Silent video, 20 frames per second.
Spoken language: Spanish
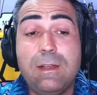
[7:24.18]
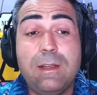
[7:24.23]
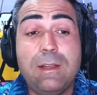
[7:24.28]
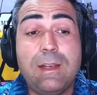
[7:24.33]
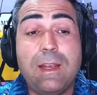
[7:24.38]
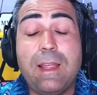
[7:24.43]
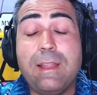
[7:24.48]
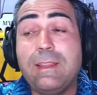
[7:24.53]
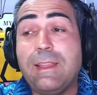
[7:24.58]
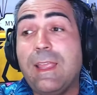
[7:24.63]

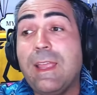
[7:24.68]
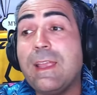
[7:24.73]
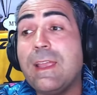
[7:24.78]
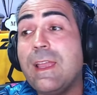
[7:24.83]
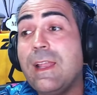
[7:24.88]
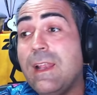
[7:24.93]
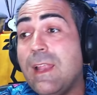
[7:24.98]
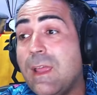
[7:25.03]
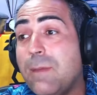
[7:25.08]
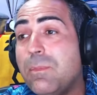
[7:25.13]
La gente, es que
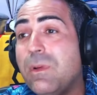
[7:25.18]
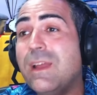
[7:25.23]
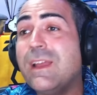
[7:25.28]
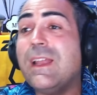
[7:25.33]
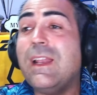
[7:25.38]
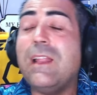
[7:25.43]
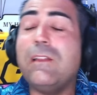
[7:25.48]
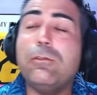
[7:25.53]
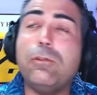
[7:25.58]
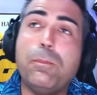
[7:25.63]
la, es que
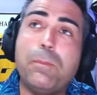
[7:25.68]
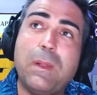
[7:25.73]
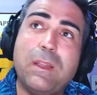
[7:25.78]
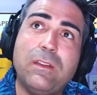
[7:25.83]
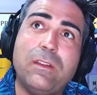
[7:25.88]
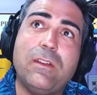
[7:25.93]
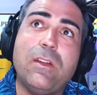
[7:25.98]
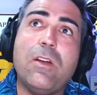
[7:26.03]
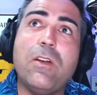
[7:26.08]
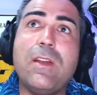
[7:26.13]
las
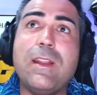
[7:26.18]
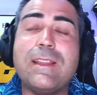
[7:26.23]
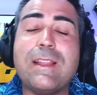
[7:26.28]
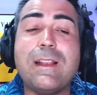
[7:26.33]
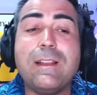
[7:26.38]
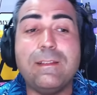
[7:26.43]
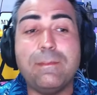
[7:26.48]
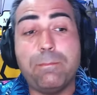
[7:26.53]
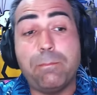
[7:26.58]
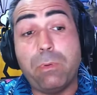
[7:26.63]
suspensiones, tal.
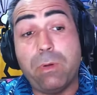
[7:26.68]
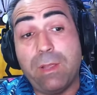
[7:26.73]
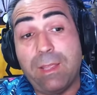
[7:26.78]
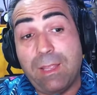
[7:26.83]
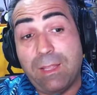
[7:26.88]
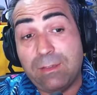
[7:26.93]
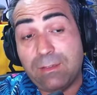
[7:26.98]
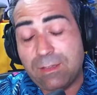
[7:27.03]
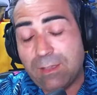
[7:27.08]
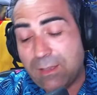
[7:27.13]
Pues
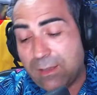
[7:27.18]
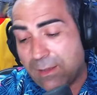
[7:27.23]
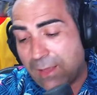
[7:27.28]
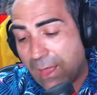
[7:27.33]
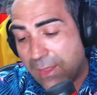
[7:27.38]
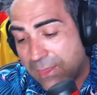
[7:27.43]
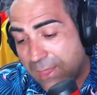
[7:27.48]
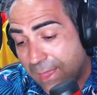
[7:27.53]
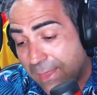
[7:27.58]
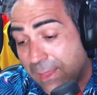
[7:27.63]
ese, a
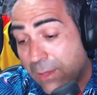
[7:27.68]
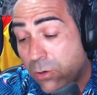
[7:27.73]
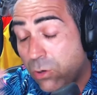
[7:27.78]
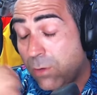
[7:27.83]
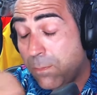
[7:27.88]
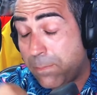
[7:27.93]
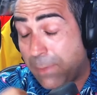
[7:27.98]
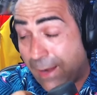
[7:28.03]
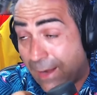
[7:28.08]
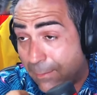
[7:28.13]
día de hoy,
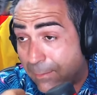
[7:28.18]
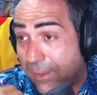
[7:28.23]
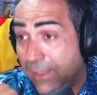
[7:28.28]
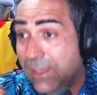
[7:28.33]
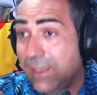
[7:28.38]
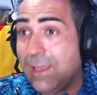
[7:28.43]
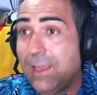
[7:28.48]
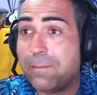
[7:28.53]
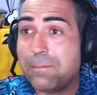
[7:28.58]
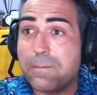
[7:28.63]
para
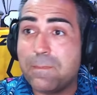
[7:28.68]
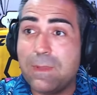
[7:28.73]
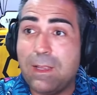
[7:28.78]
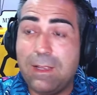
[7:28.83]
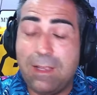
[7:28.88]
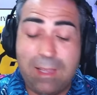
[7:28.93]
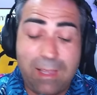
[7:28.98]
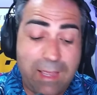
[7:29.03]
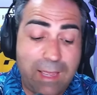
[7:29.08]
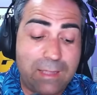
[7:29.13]
mí,
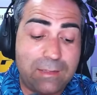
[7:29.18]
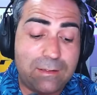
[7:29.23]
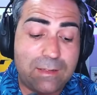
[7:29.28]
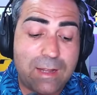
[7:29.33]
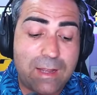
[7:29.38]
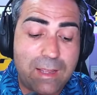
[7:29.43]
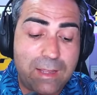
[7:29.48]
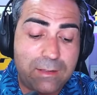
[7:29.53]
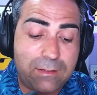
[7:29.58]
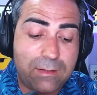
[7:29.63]

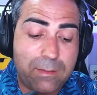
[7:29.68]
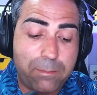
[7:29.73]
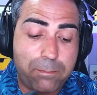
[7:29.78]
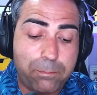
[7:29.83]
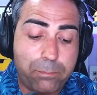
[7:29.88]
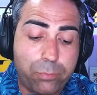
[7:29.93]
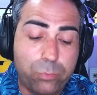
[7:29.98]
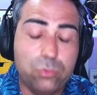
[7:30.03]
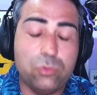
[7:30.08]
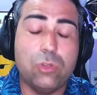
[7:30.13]
ese
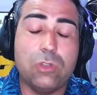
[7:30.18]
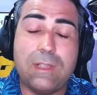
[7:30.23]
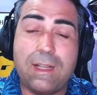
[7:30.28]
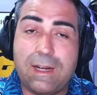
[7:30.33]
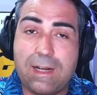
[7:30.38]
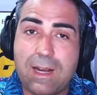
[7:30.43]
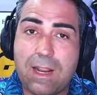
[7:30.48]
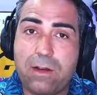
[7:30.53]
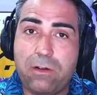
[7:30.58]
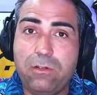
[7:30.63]
punto tan
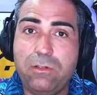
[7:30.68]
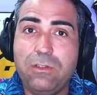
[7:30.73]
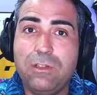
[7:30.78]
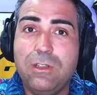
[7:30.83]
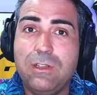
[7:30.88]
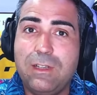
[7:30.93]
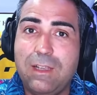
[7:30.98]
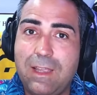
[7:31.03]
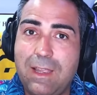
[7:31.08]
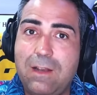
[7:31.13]
raro
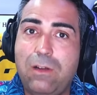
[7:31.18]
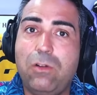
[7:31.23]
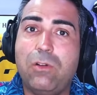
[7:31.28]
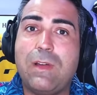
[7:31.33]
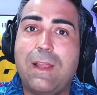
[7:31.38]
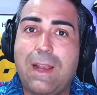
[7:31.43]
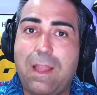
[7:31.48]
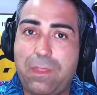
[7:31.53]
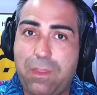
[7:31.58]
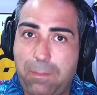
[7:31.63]
es lo
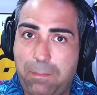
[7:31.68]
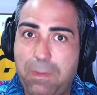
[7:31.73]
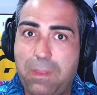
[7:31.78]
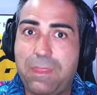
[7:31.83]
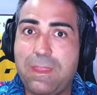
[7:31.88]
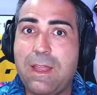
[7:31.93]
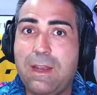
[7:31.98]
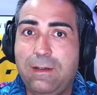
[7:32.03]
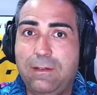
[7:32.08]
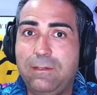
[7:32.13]
que la hace
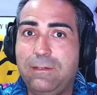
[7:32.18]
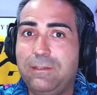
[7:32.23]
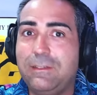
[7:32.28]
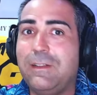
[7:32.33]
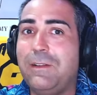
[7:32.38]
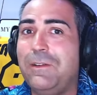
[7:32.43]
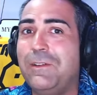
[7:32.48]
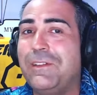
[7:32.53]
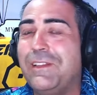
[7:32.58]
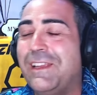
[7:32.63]
especial.
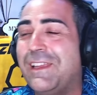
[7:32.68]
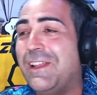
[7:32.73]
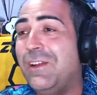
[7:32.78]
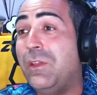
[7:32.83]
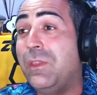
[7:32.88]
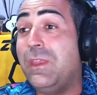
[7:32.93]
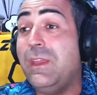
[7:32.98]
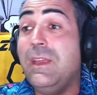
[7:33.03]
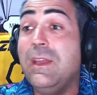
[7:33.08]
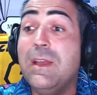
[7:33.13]
¿Sabes lo que te quiero
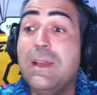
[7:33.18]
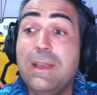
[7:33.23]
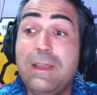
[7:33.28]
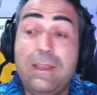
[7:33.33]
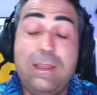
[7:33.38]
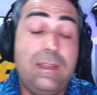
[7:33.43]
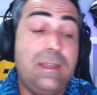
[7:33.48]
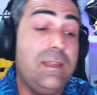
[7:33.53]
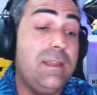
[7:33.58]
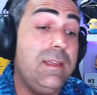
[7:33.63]
decir?
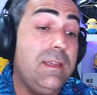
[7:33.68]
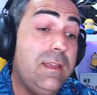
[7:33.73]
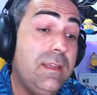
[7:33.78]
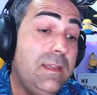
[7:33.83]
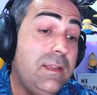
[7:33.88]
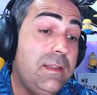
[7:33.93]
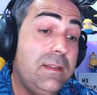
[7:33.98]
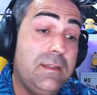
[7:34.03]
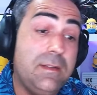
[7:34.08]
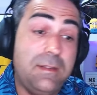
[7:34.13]

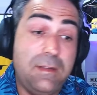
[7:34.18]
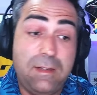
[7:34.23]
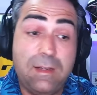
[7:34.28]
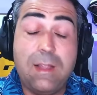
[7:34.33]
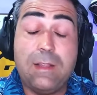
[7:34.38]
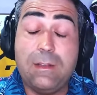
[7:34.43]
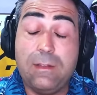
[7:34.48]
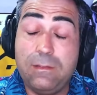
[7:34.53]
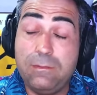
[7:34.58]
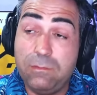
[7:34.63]
Y
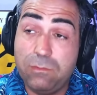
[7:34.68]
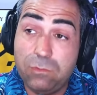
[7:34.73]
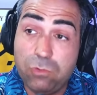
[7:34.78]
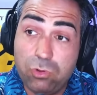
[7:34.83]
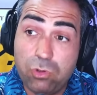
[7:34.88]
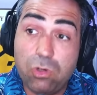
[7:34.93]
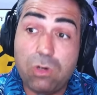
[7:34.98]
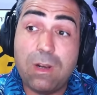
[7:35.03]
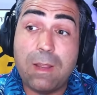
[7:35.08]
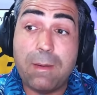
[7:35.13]
la,
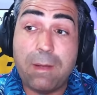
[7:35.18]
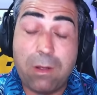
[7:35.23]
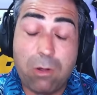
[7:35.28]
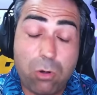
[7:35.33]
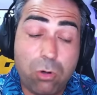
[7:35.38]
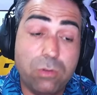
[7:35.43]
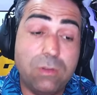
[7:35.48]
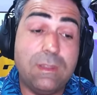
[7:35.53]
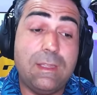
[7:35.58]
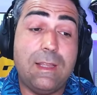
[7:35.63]
yo la
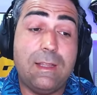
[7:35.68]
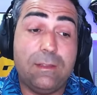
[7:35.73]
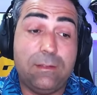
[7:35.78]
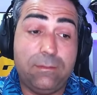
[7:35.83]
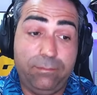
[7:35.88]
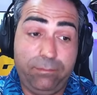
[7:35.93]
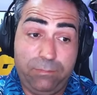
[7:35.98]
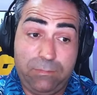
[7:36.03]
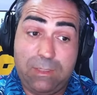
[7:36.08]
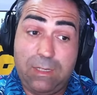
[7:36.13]
onda
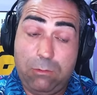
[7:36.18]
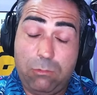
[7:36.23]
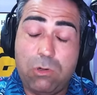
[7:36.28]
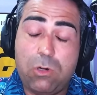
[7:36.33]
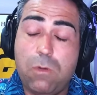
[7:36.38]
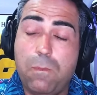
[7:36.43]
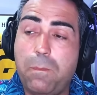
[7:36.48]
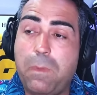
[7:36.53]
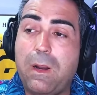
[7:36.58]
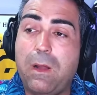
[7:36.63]
que tú has
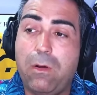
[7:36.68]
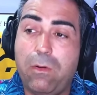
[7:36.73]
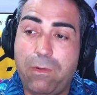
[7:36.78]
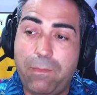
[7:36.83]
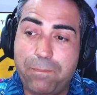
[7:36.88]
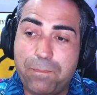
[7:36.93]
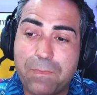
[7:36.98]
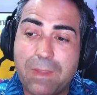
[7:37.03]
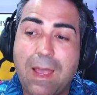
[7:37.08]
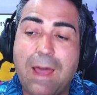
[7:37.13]
comprado,
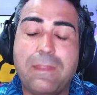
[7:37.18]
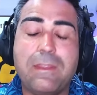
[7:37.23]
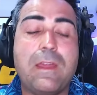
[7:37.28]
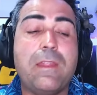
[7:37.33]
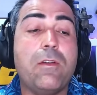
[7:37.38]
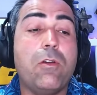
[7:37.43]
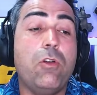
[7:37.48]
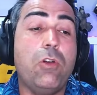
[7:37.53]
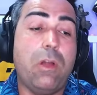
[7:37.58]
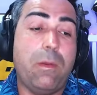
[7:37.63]
a día
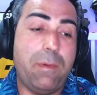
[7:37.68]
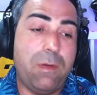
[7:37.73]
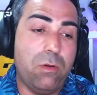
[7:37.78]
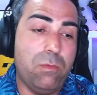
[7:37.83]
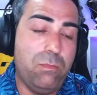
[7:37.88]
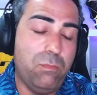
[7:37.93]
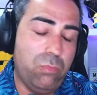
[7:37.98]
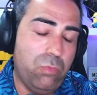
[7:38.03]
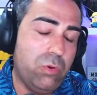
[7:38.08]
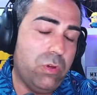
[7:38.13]
de hoy la veo
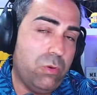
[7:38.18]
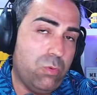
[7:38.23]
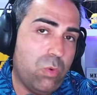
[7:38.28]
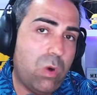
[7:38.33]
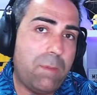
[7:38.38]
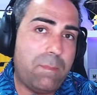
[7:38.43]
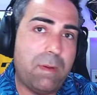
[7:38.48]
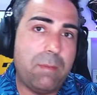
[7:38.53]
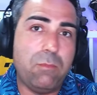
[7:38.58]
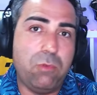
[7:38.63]
muy
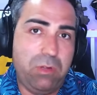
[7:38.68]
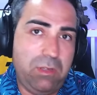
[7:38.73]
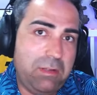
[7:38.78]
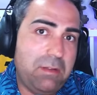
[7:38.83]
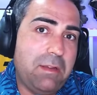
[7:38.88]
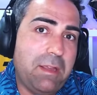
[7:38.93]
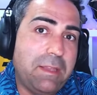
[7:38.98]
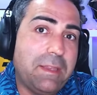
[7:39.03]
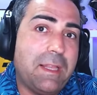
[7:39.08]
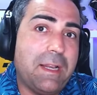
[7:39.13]
guapa, muy
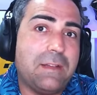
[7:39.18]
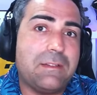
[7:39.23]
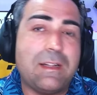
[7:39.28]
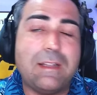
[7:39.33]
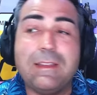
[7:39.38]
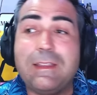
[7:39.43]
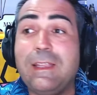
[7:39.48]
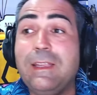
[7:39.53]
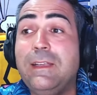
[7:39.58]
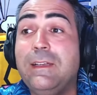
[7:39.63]

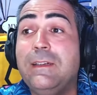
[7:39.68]
interesante.